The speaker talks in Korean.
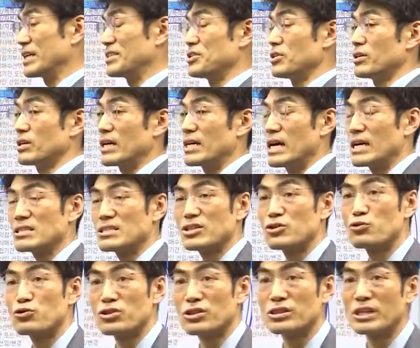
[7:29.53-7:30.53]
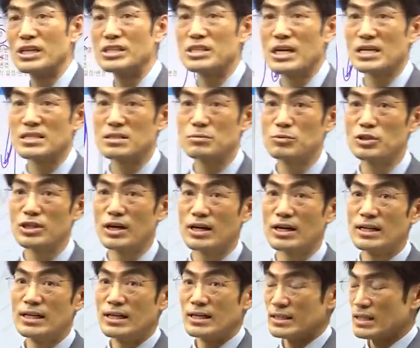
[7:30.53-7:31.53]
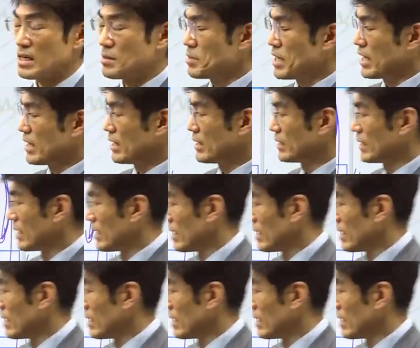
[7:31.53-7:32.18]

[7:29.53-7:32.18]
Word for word: 적어라 양식이 규정되어 있지 않습니다. 다만